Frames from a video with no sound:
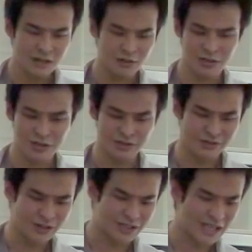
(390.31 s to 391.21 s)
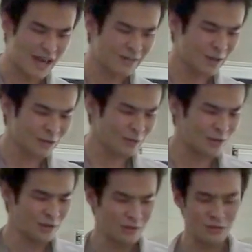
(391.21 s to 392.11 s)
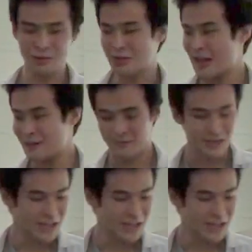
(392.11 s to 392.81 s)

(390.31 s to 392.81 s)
雲に付着し雨などと一緒に降るので